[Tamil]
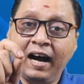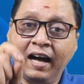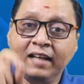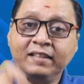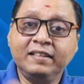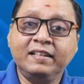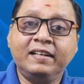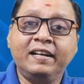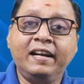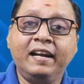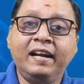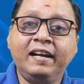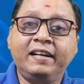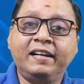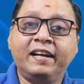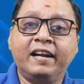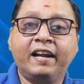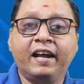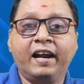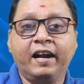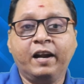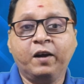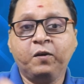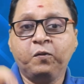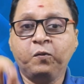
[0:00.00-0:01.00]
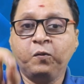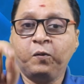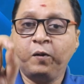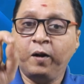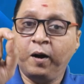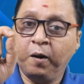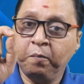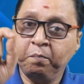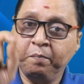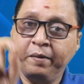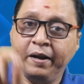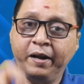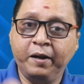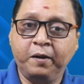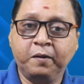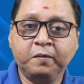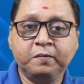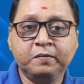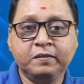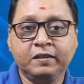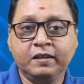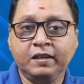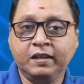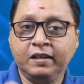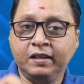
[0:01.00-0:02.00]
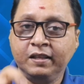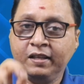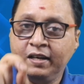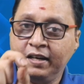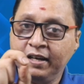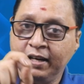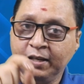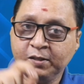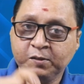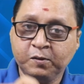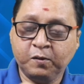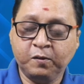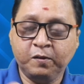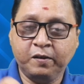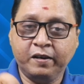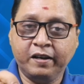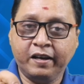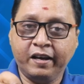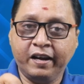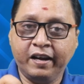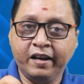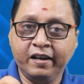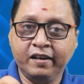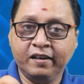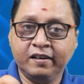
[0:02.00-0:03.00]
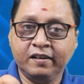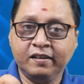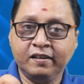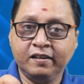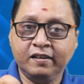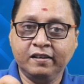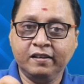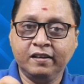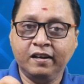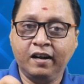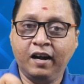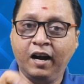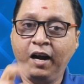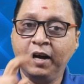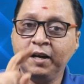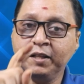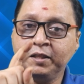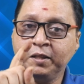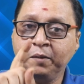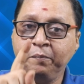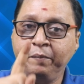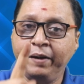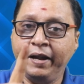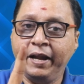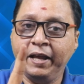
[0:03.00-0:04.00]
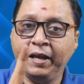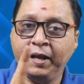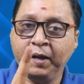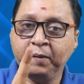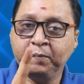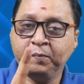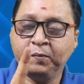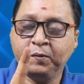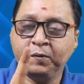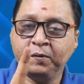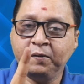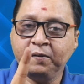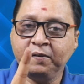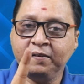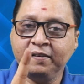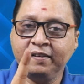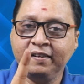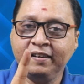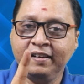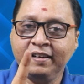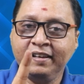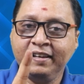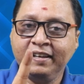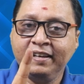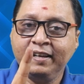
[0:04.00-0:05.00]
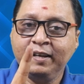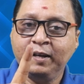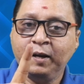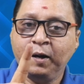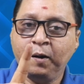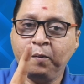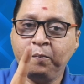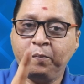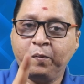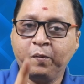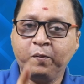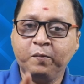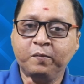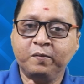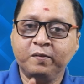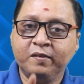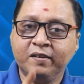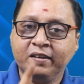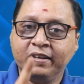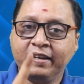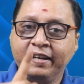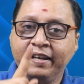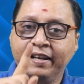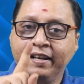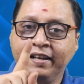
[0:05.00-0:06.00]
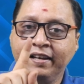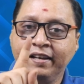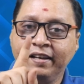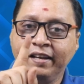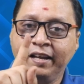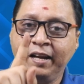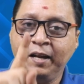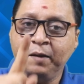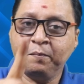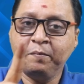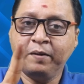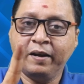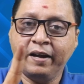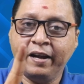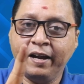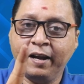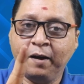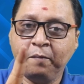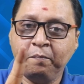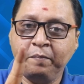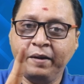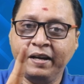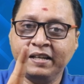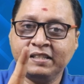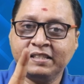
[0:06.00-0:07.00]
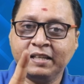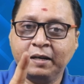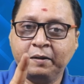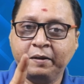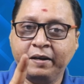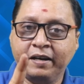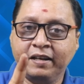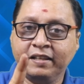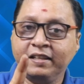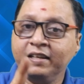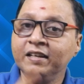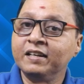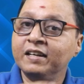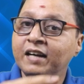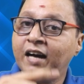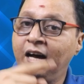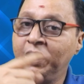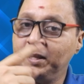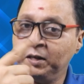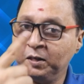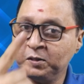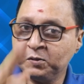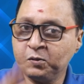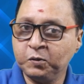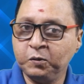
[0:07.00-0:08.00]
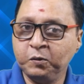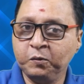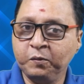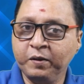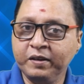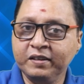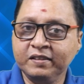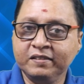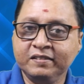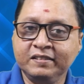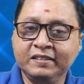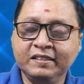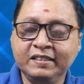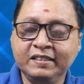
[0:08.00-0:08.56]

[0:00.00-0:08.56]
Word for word: அது ரிலேட்டடான ஒரு அப்டேட்டும் இதில் நான் சொல்ல இருக்கிறேன் அடுத்த மீட்டிங் எப்போது அப்புறம் என்ன மாதிரியான அப்டேட்ஸ் அப்படின்றது அதில் சொல்லுவேன்